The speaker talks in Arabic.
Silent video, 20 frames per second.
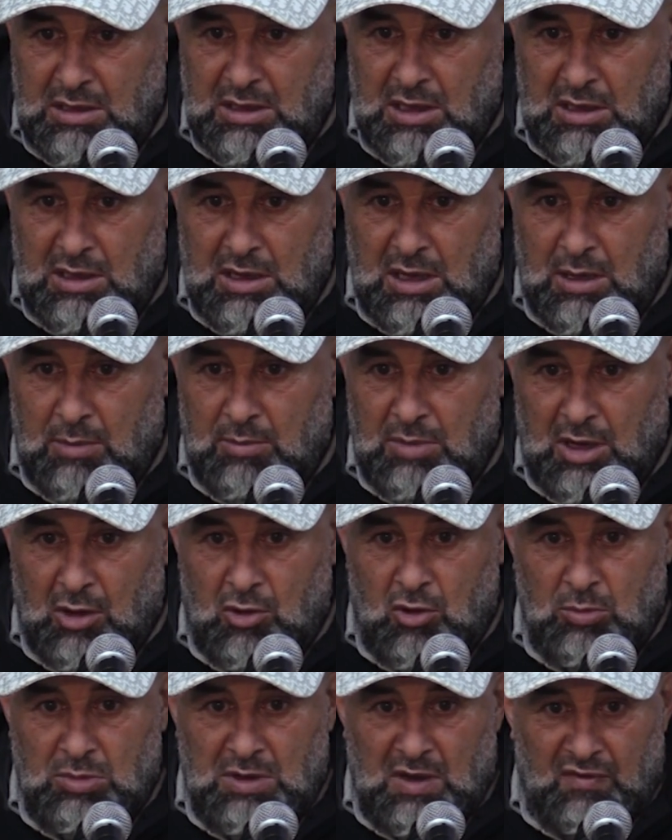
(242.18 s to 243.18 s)
ديالنا بلا
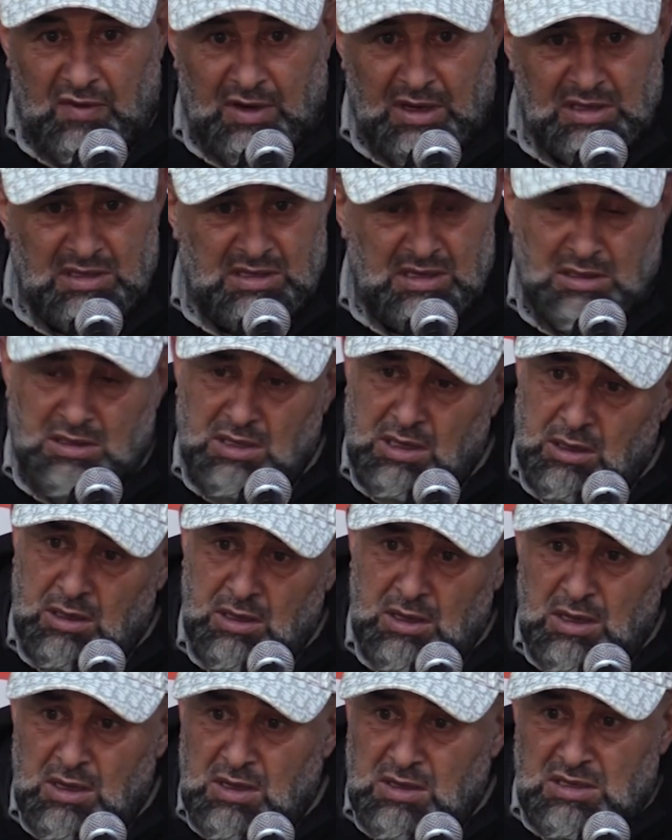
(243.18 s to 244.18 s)
كوب دافريك سيت
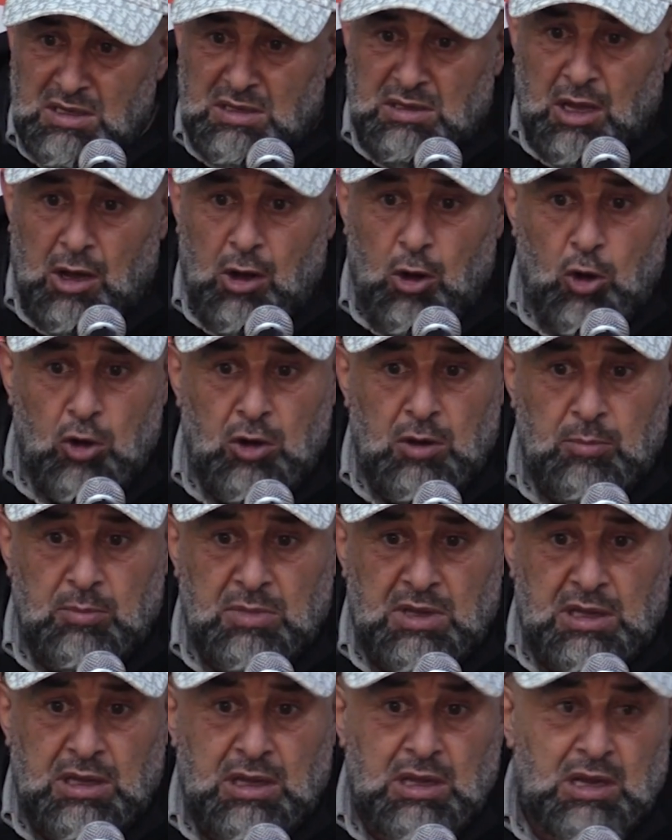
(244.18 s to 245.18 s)
سيت
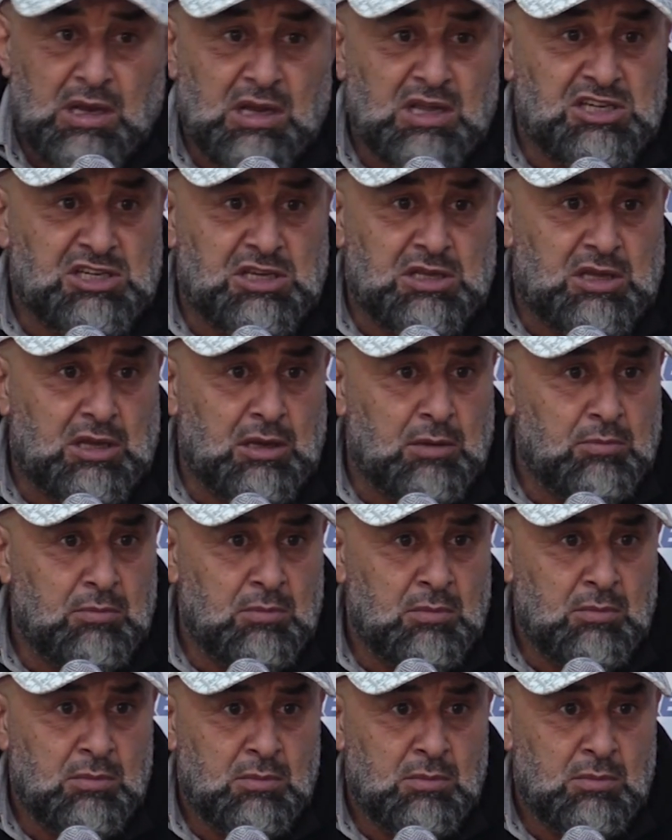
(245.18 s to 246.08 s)
حلم كي ليجيتيم